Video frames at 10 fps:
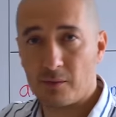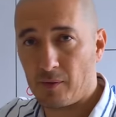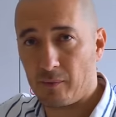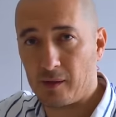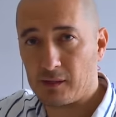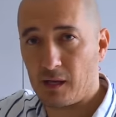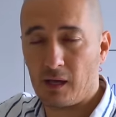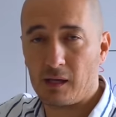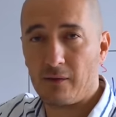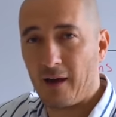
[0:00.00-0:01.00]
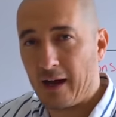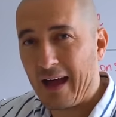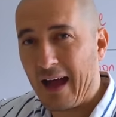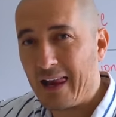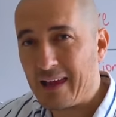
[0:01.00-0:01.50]
simplemente equivale
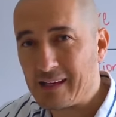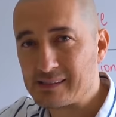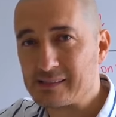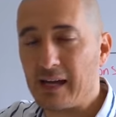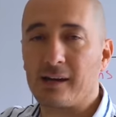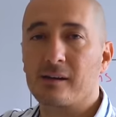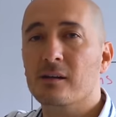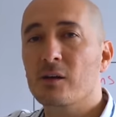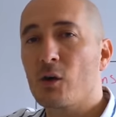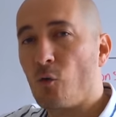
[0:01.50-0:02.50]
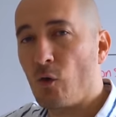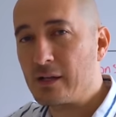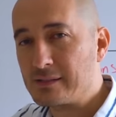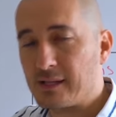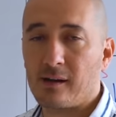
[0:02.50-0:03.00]
al estar o
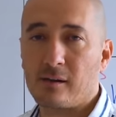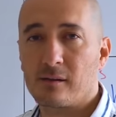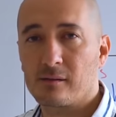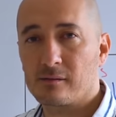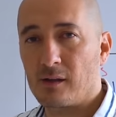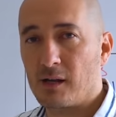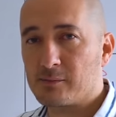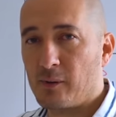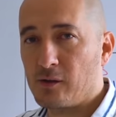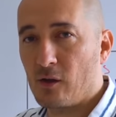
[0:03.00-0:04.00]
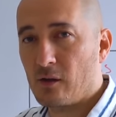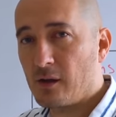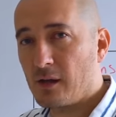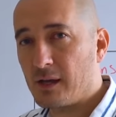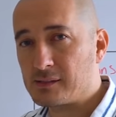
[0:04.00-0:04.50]
el ser del español.
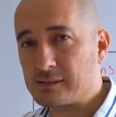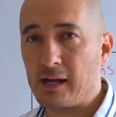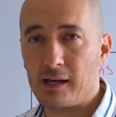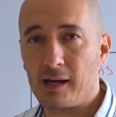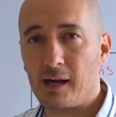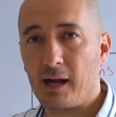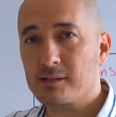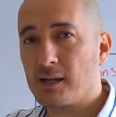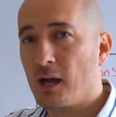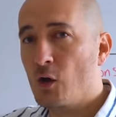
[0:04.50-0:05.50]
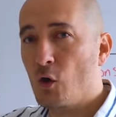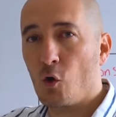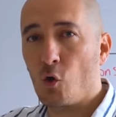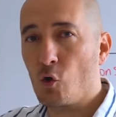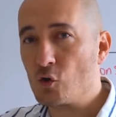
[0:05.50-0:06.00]
Estar en la casa
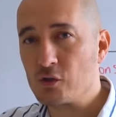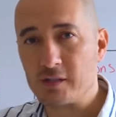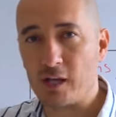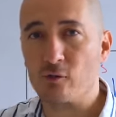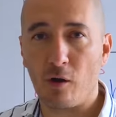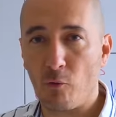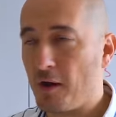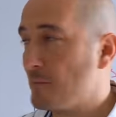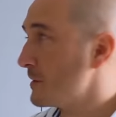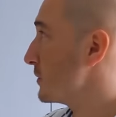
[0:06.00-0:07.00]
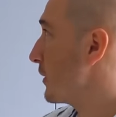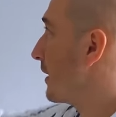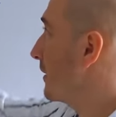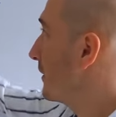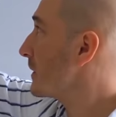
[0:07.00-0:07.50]
o ser una buena
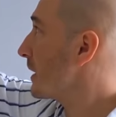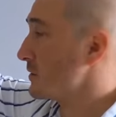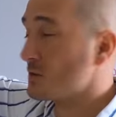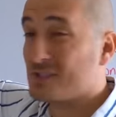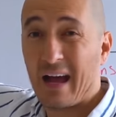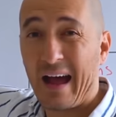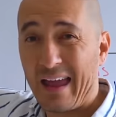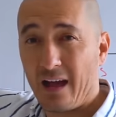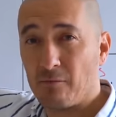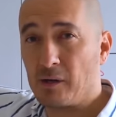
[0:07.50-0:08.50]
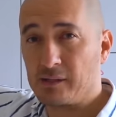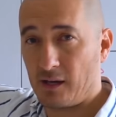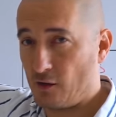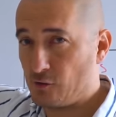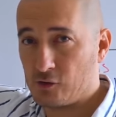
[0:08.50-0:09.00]
persona. Entonces, I am va a
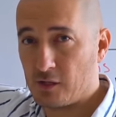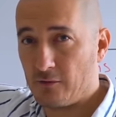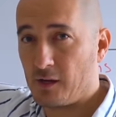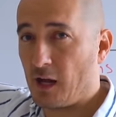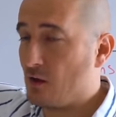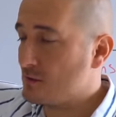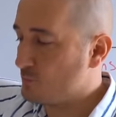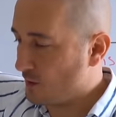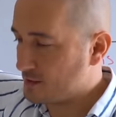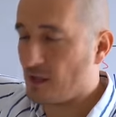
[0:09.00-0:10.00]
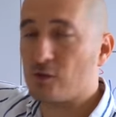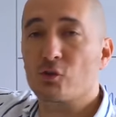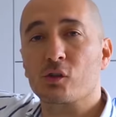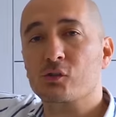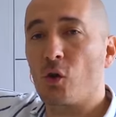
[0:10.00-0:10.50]
tener los dos significados, puede ser
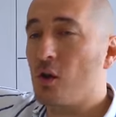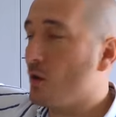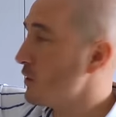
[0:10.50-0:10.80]
yo soy